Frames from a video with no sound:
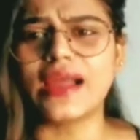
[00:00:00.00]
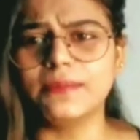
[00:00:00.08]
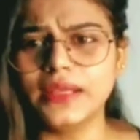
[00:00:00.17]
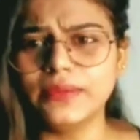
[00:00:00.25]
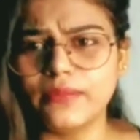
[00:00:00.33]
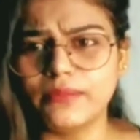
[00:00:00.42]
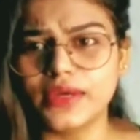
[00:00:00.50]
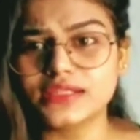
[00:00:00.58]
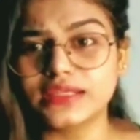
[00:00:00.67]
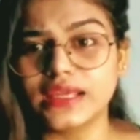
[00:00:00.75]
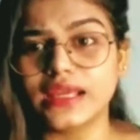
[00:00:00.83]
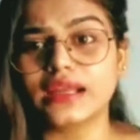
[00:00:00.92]
फैमिली
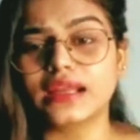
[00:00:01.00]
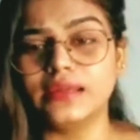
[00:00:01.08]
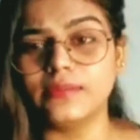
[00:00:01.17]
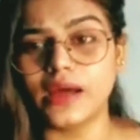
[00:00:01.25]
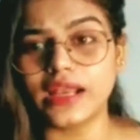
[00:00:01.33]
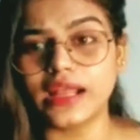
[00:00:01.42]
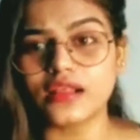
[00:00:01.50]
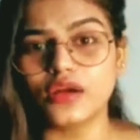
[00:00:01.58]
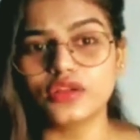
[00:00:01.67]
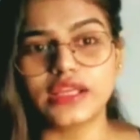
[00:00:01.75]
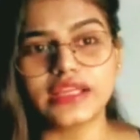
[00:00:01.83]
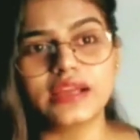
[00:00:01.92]
मेम्बर्स ही हैं कई बार ऐसा
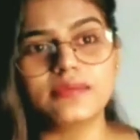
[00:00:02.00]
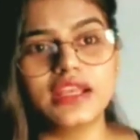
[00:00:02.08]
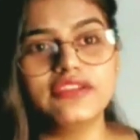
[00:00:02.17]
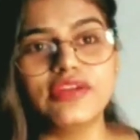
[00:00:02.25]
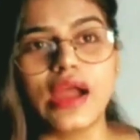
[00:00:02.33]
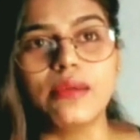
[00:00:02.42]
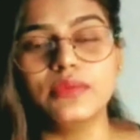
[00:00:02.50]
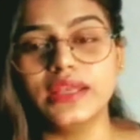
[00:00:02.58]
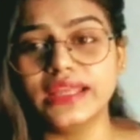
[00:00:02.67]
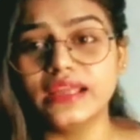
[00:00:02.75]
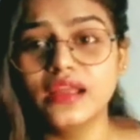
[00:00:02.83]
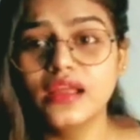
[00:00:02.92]
होता है कि हमारी
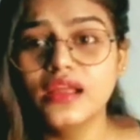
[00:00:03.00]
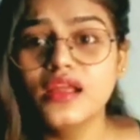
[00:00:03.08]
फैमिली